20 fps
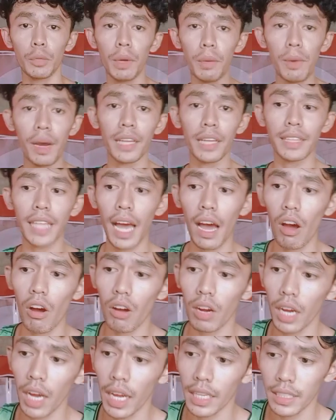So may mga
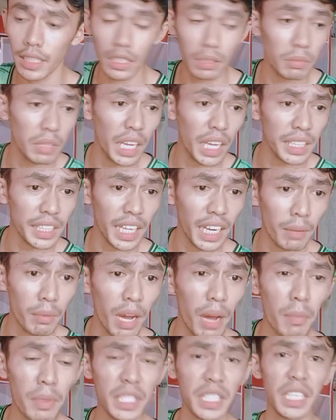taong uh, sasabihan ka ng
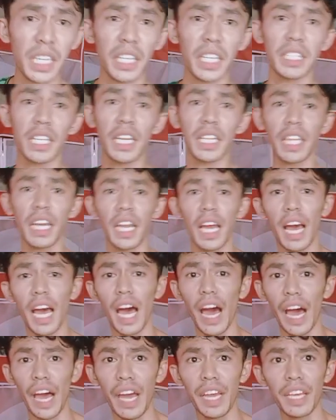mga masasakit na salita
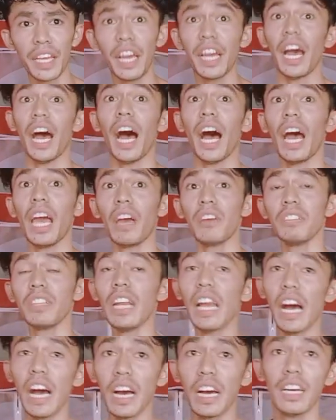na ayaw
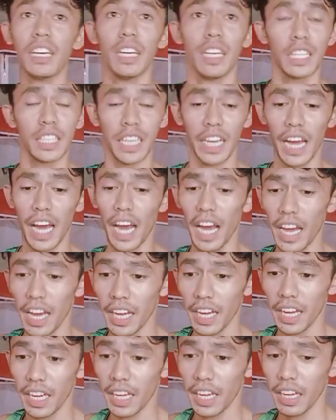nila na
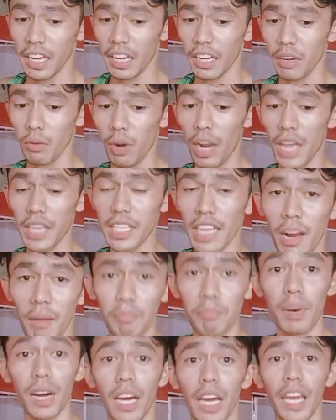wala
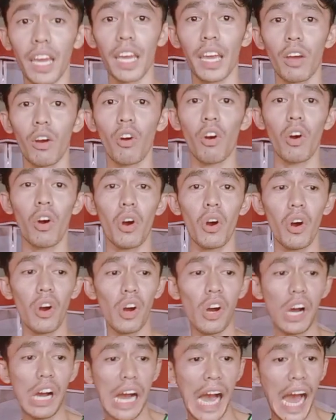silang pake o
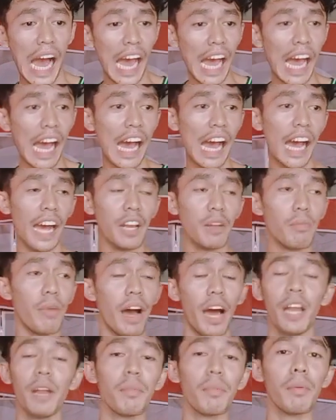uh, ano
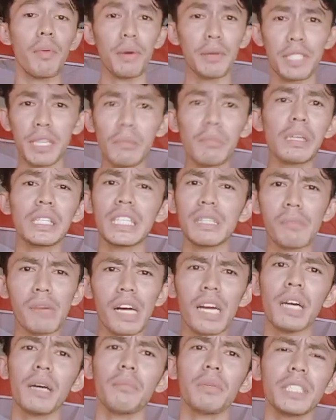ba? Ano ba basta
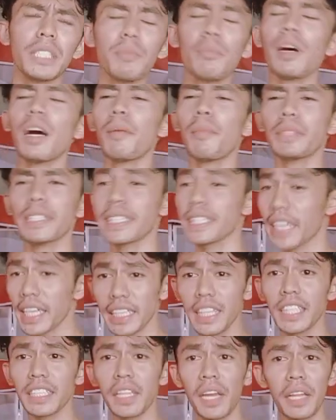masama basta mga
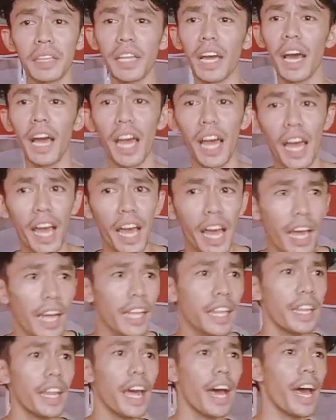masasakit na salita na,
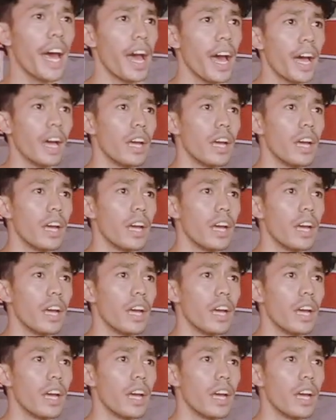na